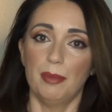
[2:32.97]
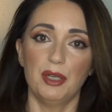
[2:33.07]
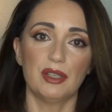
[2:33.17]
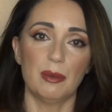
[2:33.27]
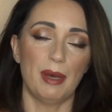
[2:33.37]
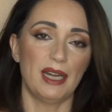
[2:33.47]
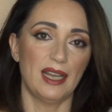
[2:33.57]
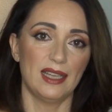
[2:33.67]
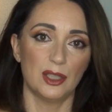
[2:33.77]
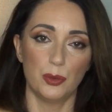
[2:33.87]
pero que
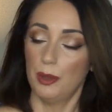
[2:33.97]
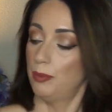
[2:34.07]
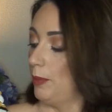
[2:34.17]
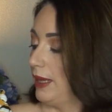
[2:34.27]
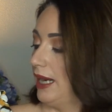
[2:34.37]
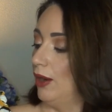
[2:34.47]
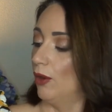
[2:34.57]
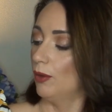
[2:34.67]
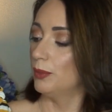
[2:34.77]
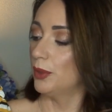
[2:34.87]
para el cuerpo, para los
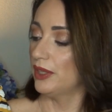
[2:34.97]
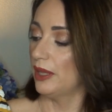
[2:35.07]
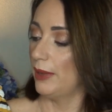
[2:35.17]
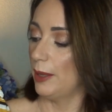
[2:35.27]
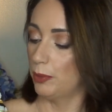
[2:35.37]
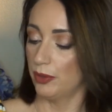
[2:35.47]
hombros y demás,